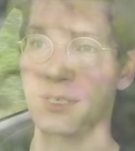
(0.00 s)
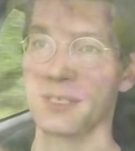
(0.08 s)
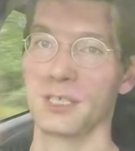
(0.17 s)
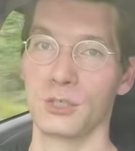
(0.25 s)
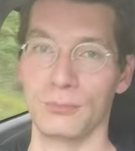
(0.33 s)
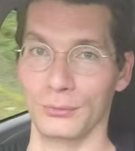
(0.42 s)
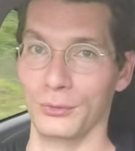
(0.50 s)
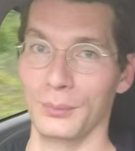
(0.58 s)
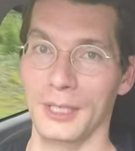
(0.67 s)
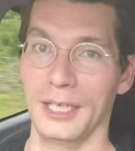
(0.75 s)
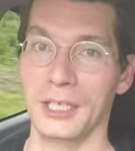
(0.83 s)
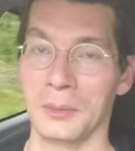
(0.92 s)
les singes font
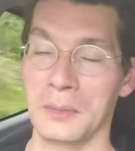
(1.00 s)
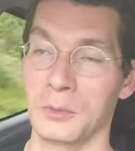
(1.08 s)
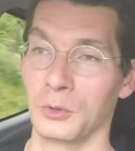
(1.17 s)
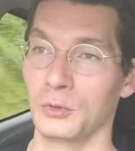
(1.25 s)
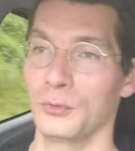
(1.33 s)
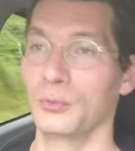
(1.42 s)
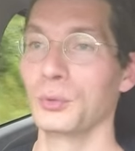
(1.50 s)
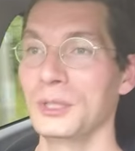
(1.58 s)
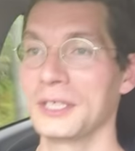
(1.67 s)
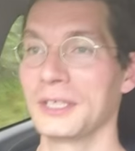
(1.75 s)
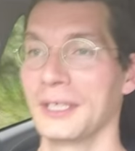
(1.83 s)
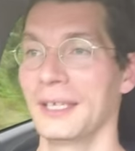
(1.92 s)
tomber énormément de
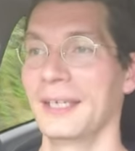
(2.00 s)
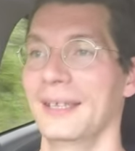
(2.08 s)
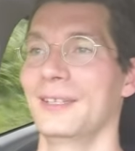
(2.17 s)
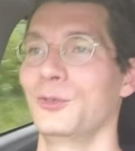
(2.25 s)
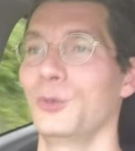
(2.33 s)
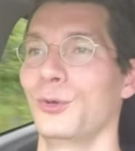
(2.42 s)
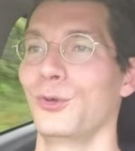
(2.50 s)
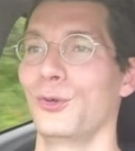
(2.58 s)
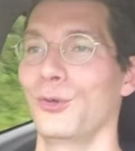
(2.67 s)
fruits des